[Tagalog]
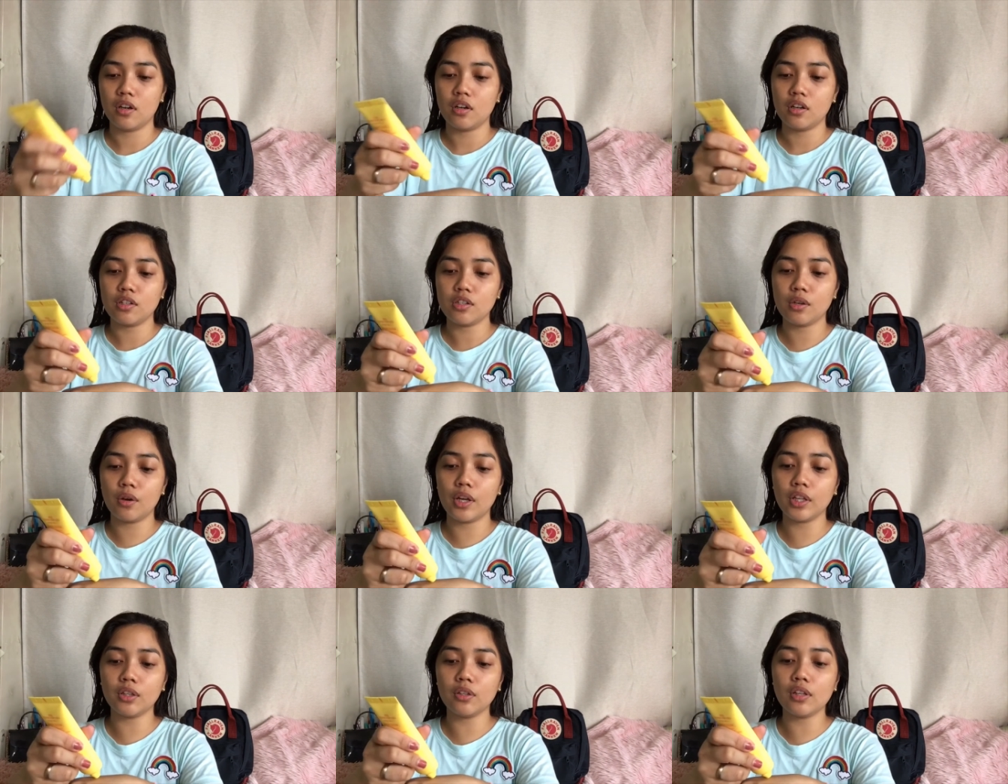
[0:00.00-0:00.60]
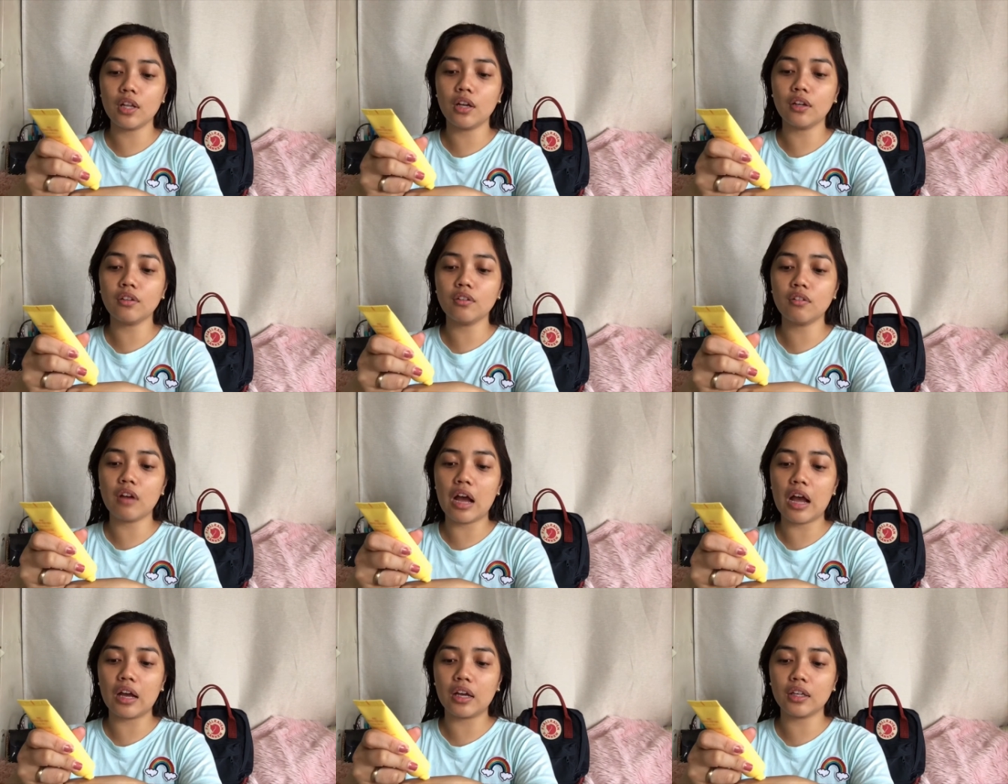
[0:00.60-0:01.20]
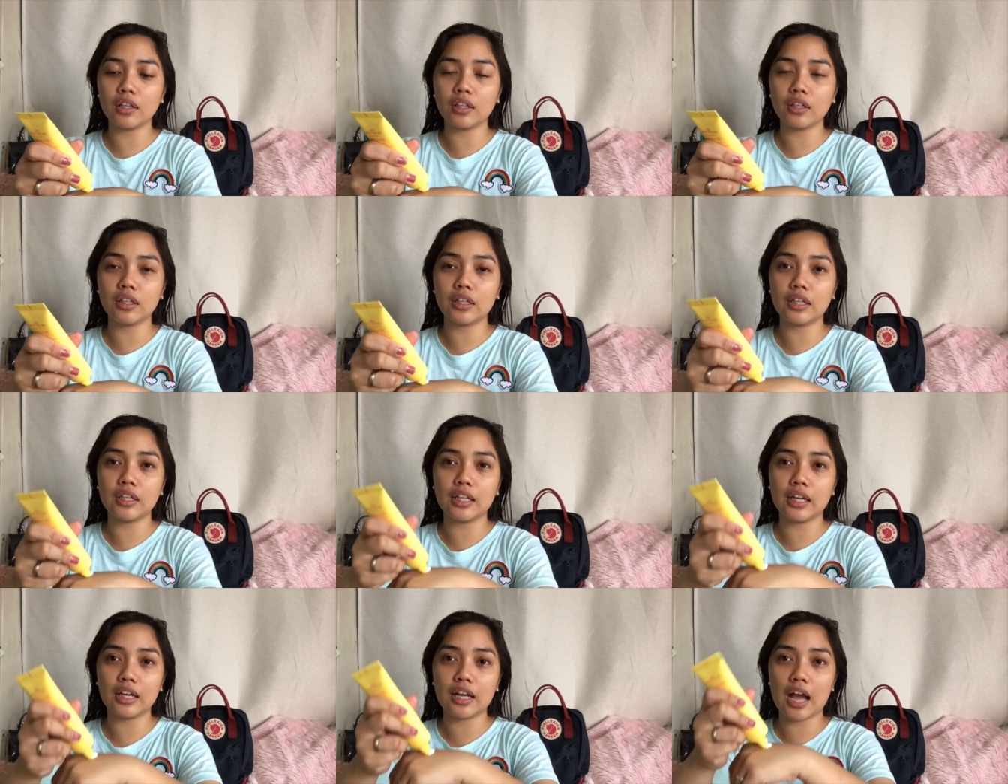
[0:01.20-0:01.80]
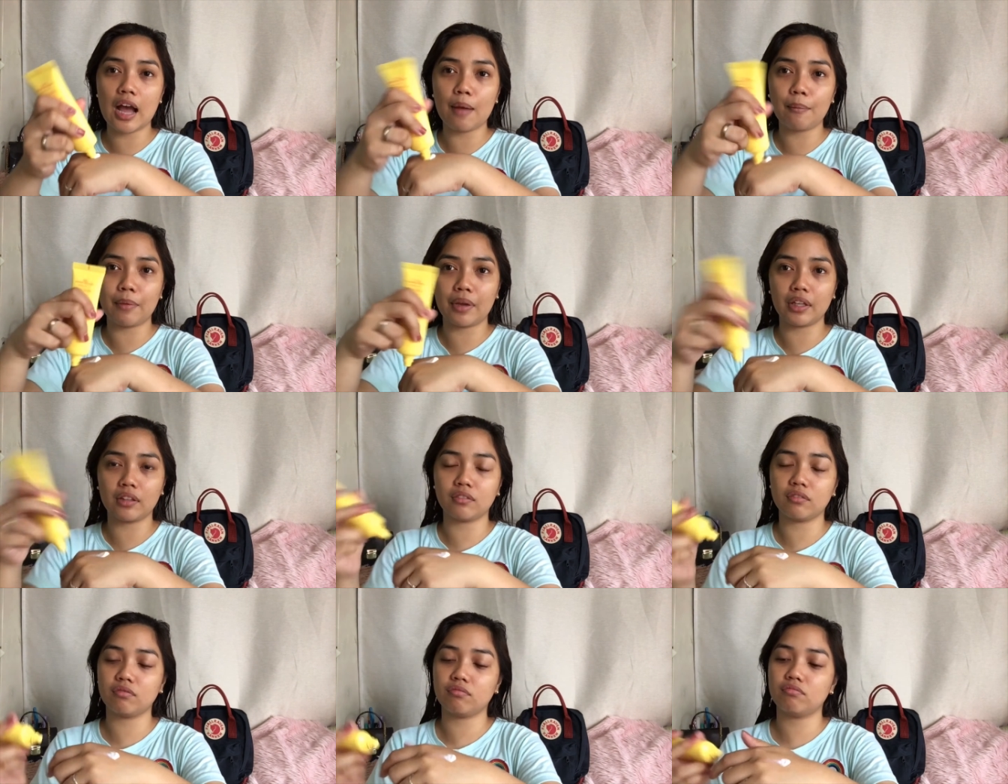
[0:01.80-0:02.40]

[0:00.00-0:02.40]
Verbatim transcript: So, ito lang yung aking ginagamit.